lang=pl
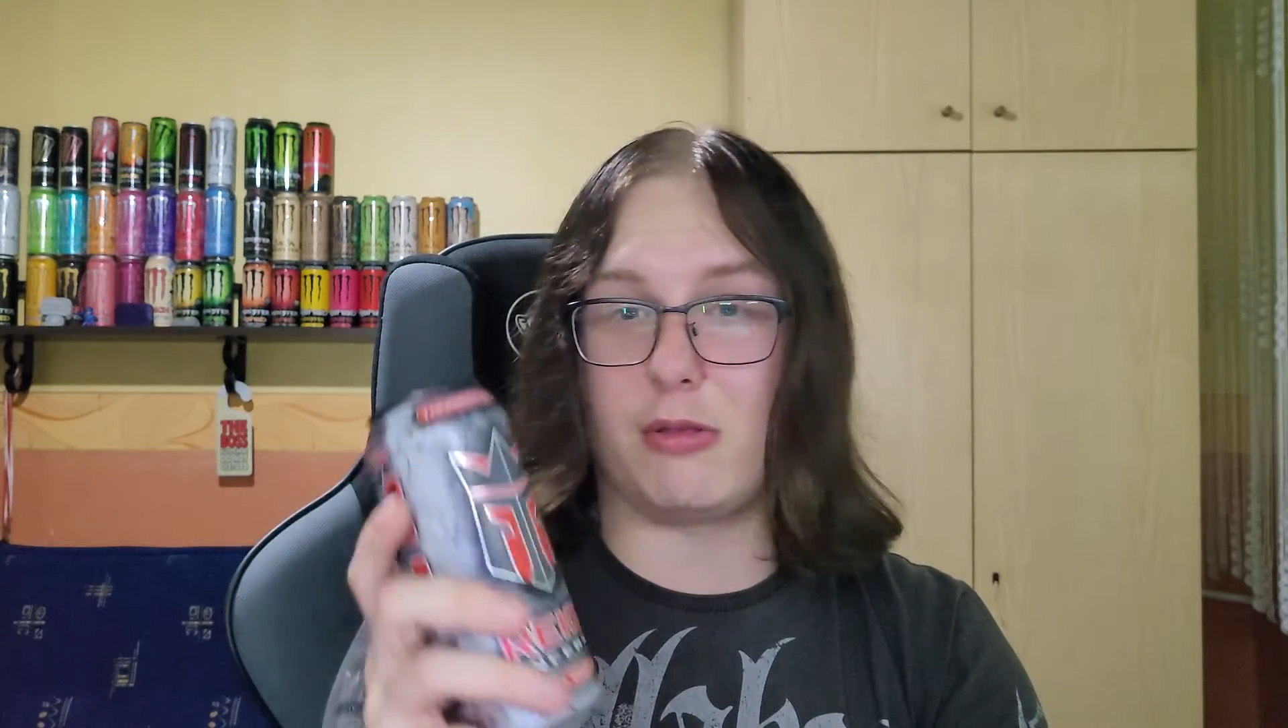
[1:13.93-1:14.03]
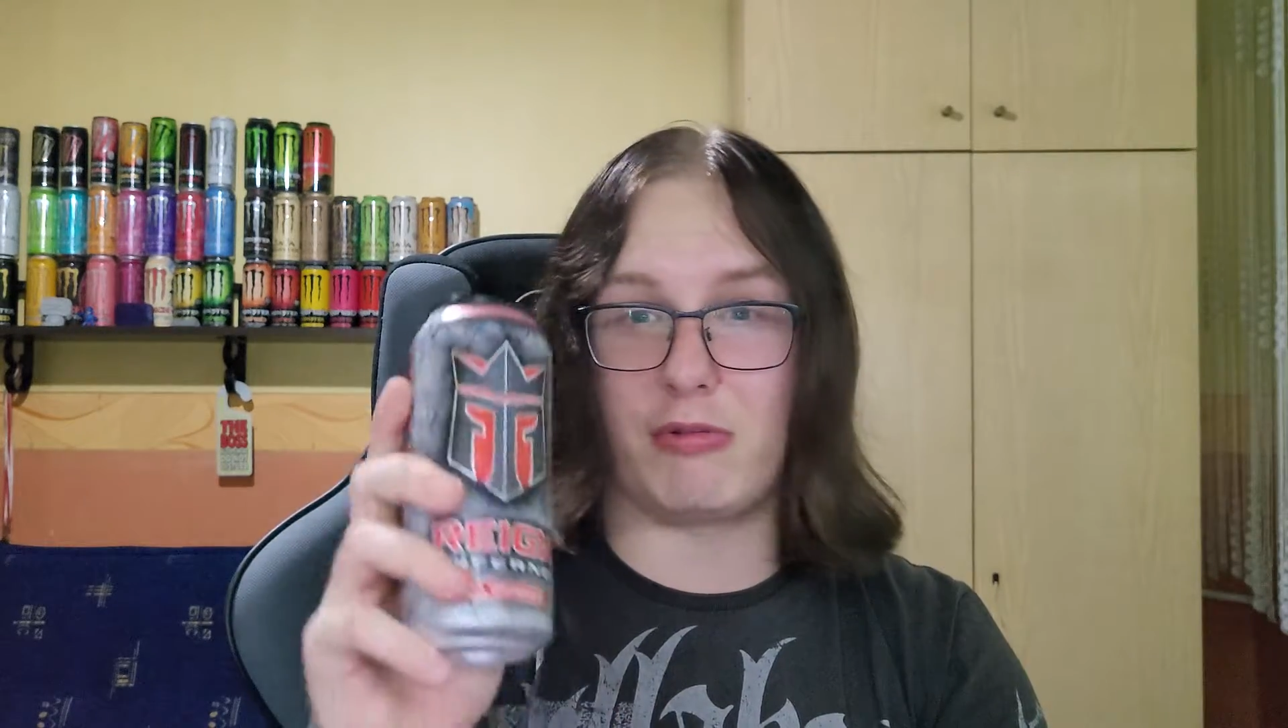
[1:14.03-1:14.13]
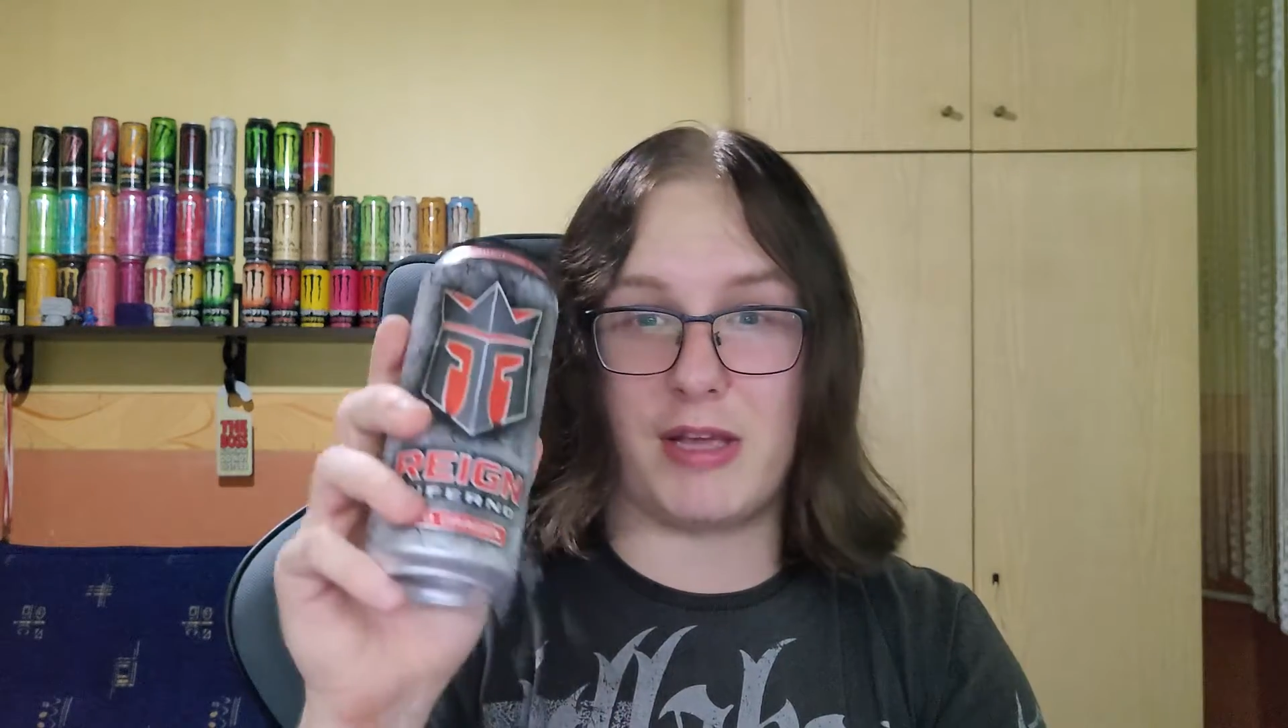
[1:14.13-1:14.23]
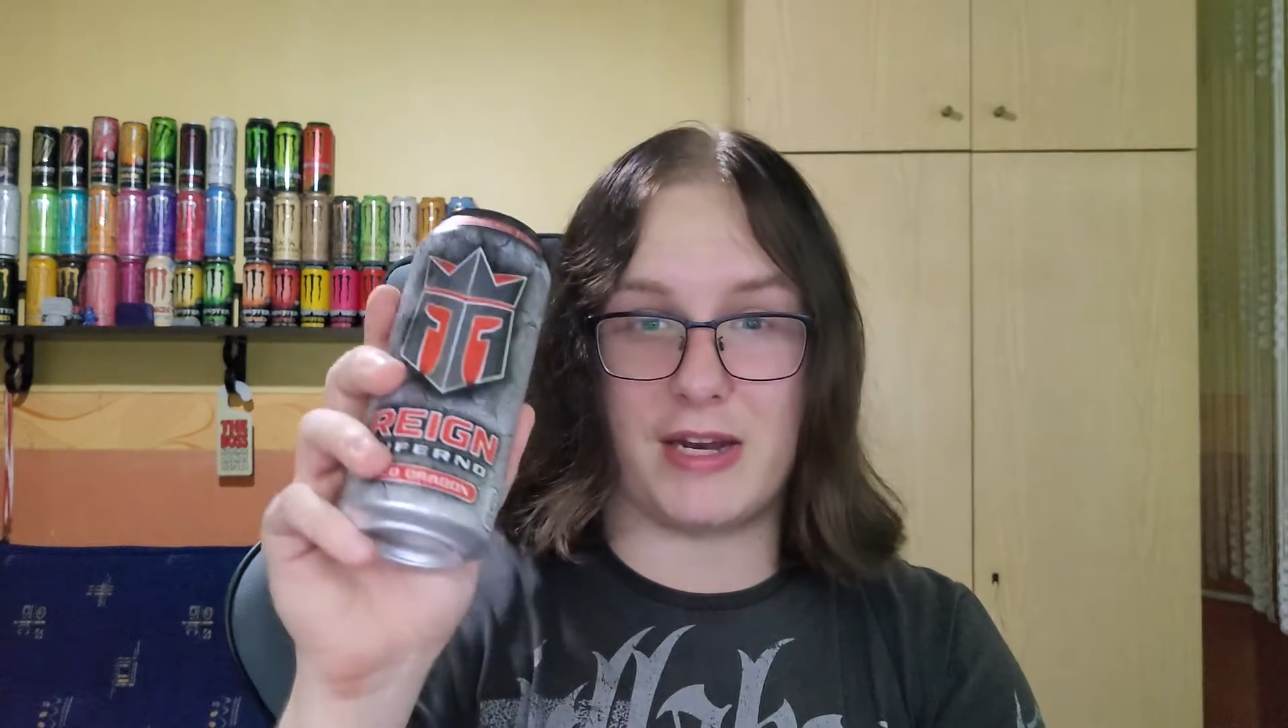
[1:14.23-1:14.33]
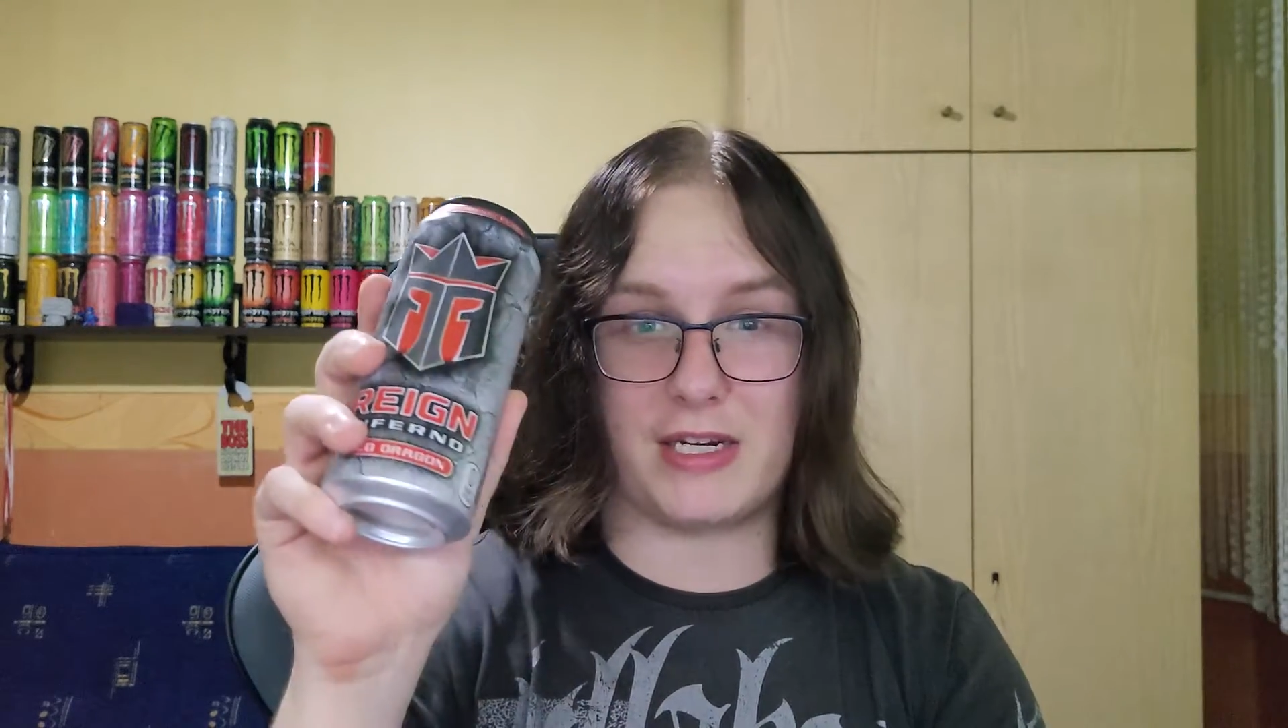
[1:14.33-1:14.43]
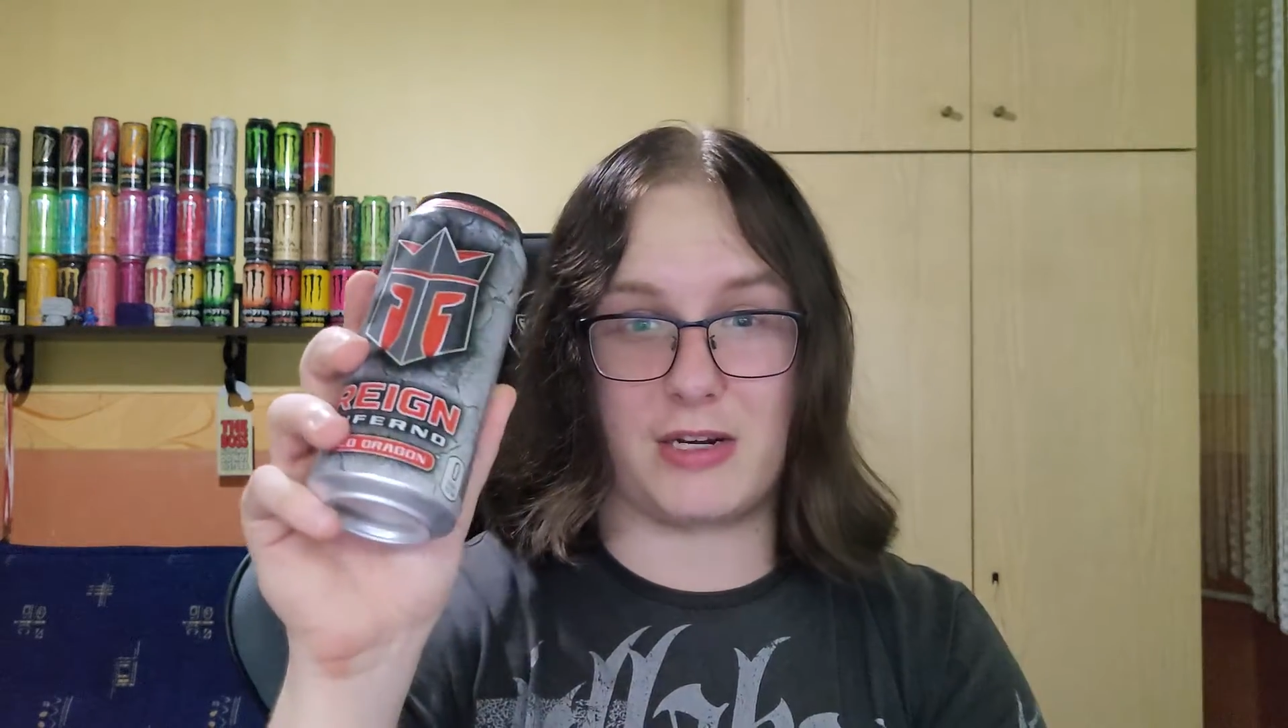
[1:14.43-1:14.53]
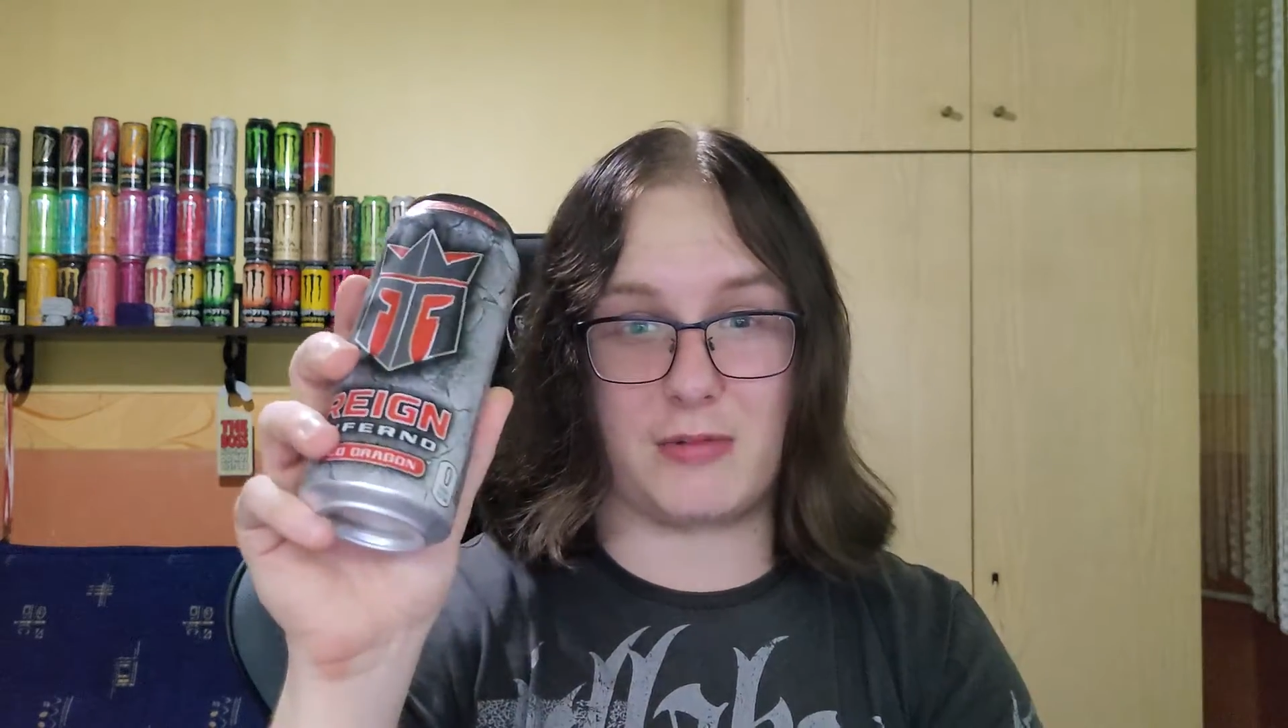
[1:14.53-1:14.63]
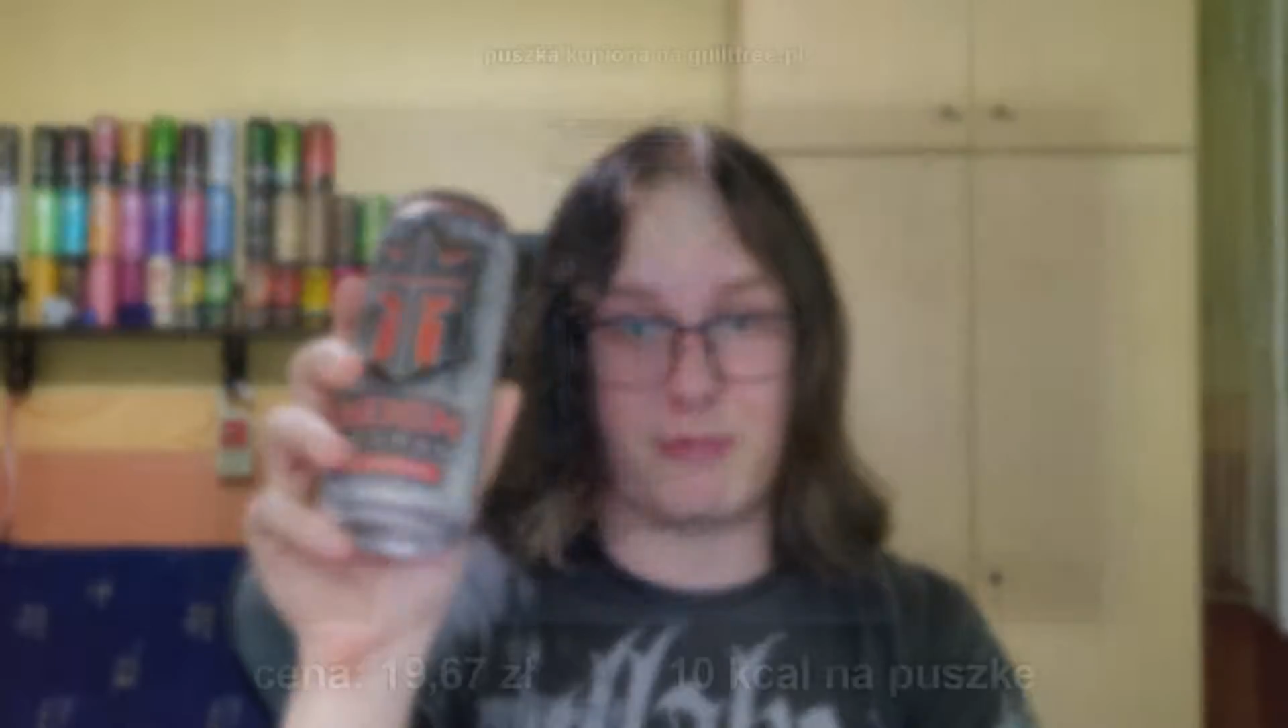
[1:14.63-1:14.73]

cukiereczek, no,